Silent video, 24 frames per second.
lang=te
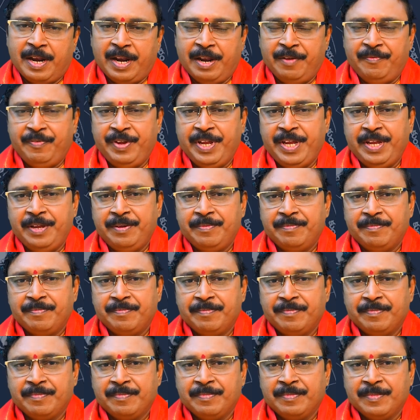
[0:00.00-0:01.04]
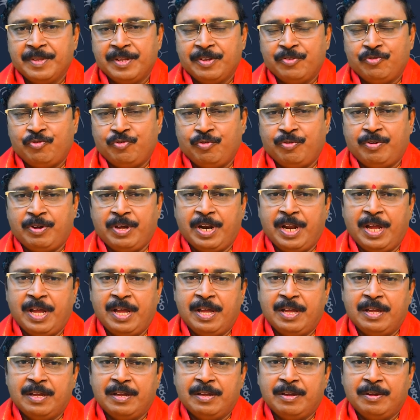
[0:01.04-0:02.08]
రవి శుక్ర
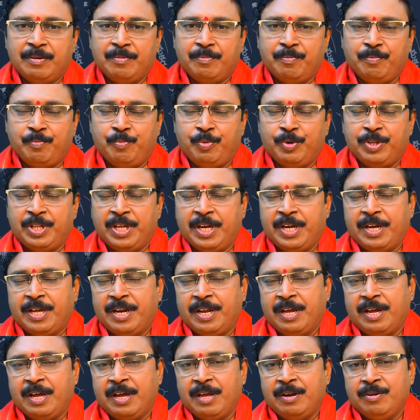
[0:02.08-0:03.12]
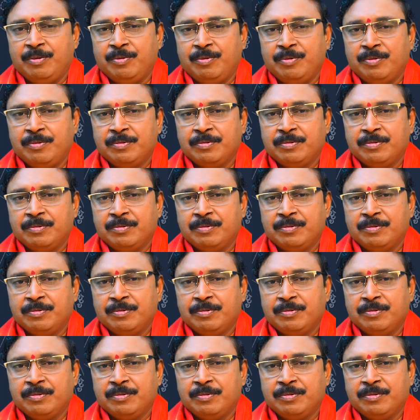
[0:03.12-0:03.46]
బుధ గ్రహాలు